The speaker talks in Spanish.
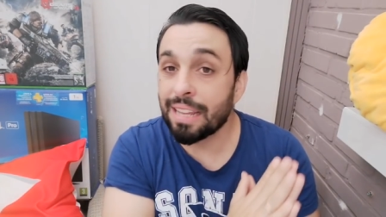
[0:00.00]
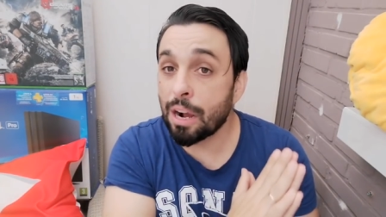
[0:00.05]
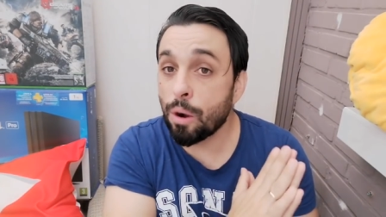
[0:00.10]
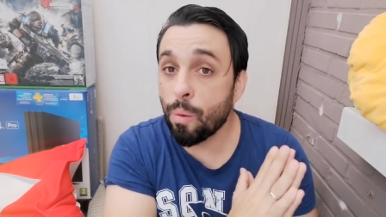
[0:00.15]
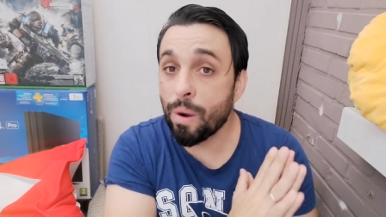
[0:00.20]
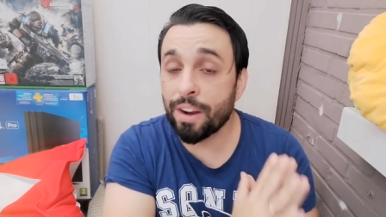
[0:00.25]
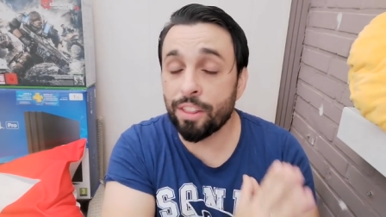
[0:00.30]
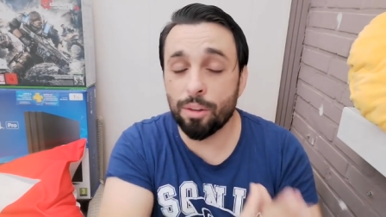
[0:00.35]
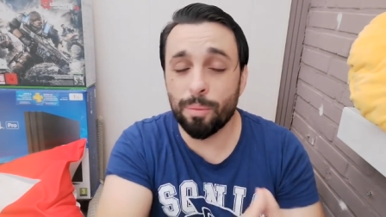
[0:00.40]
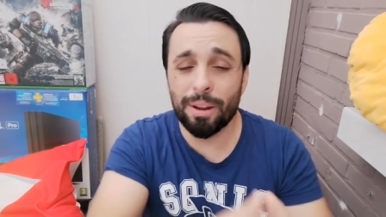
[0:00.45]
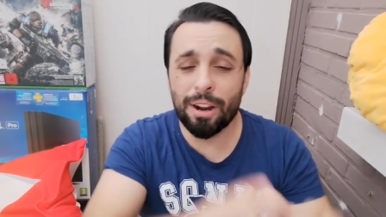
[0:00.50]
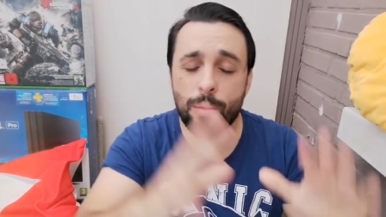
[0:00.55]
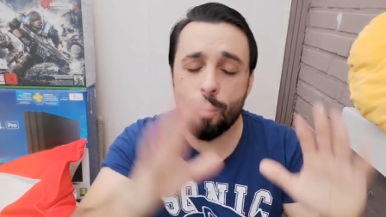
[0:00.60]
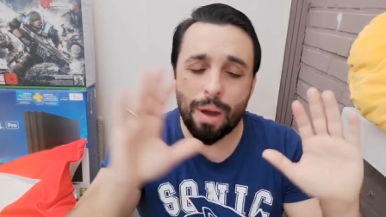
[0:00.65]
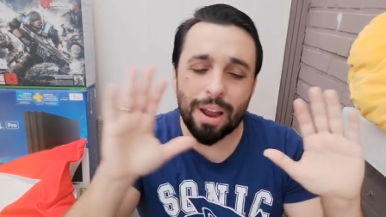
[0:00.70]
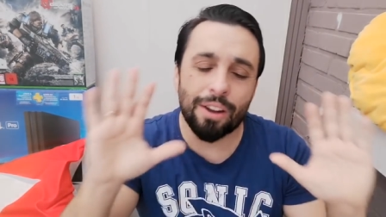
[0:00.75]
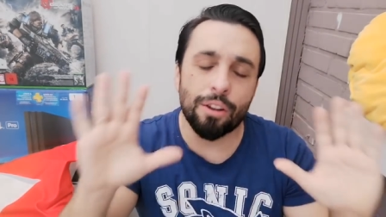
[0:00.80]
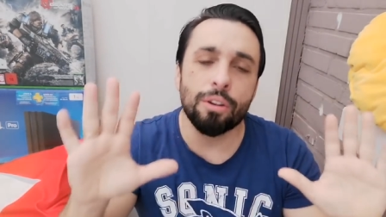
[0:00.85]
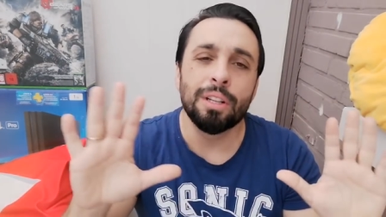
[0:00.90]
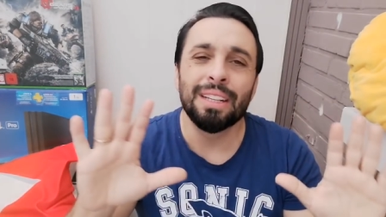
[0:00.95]
De acuerdo, pero
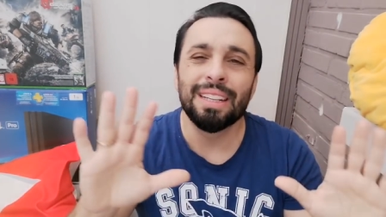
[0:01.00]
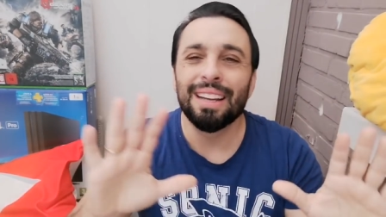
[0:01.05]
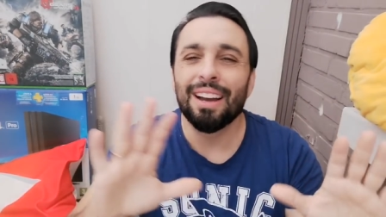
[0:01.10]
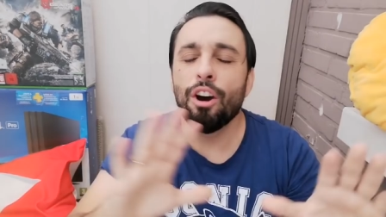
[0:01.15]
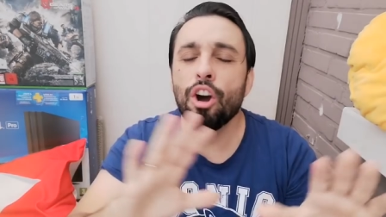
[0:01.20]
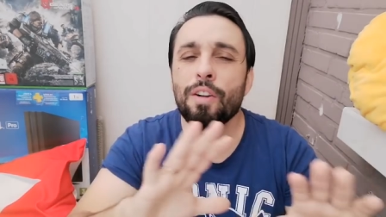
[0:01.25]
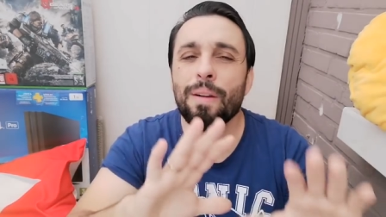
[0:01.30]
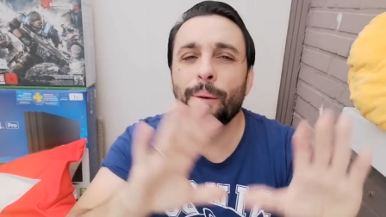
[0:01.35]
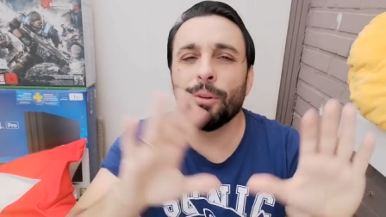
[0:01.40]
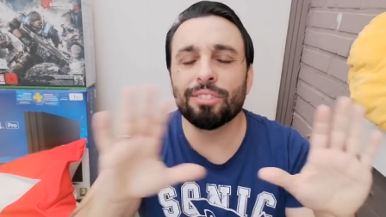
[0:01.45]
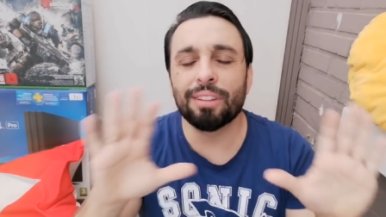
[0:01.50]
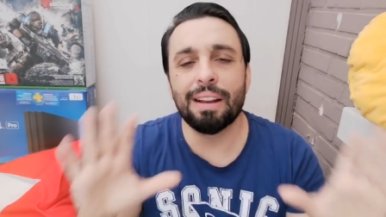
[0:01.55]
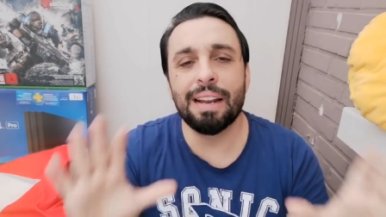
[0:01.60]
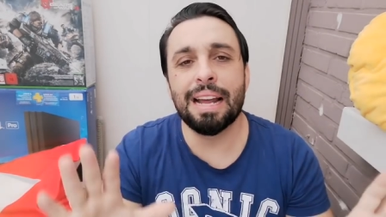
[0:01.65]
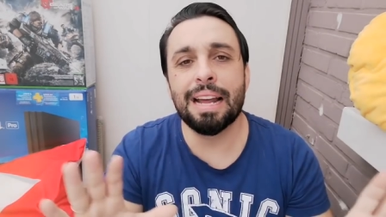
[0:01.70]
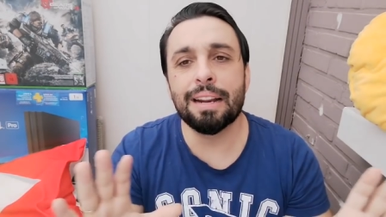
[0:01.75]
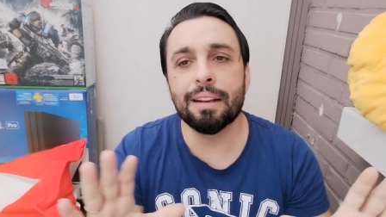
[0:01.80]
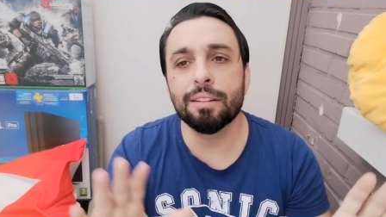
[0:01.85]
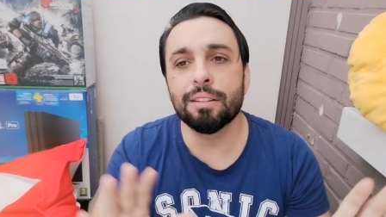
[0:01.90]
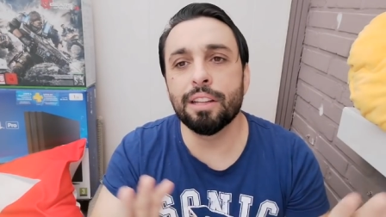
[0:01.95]
bueno, hoy vamos a
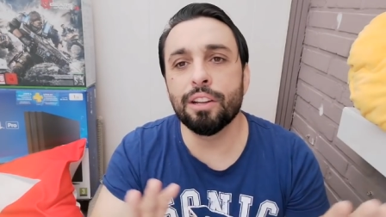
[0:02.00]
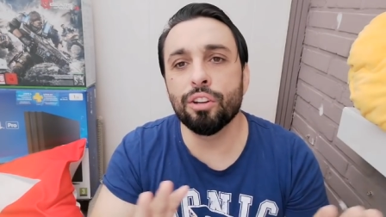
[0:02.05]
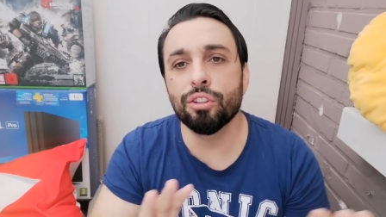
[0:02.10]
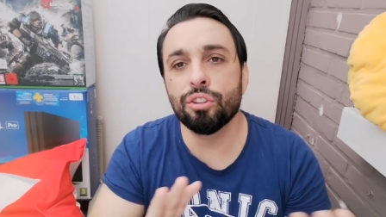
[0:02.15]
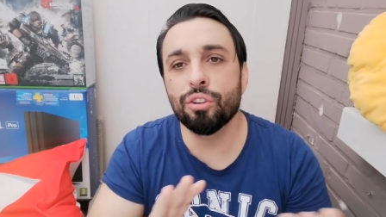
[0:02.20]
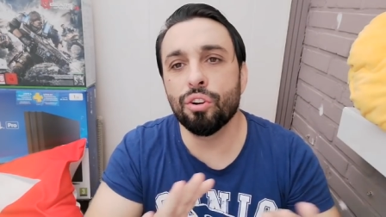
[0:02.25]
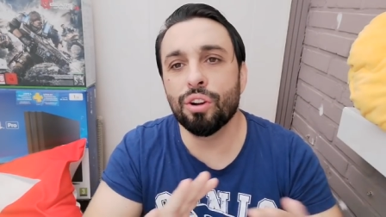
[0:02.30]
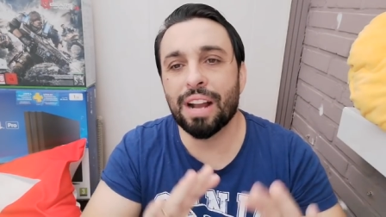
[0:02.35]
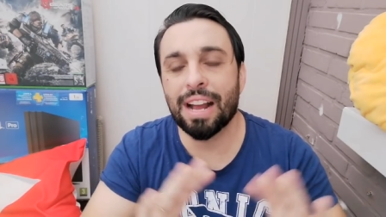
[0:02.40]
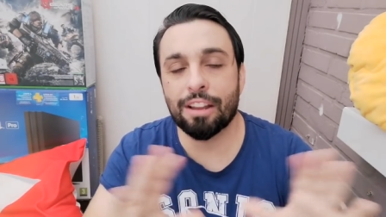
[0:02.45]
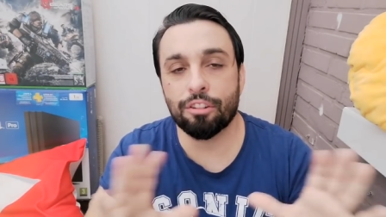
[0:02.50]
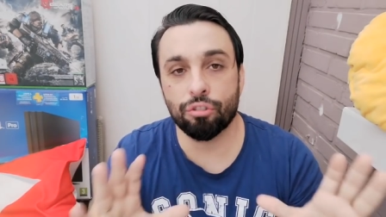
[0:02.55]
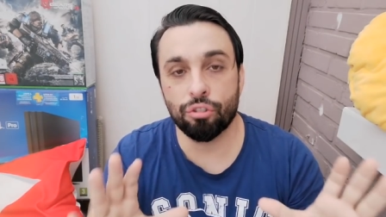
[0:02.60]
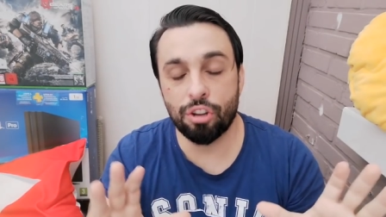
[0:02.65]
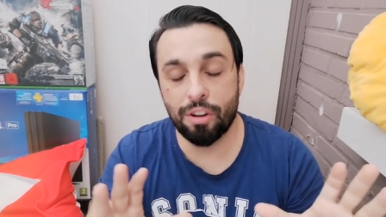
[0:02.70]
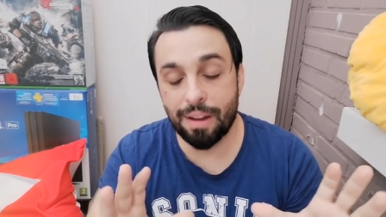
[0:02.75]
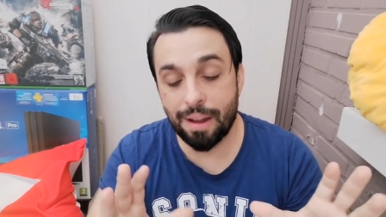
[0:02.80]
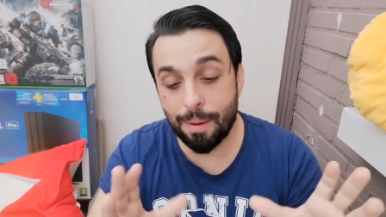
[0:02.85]
hablar de otro caso,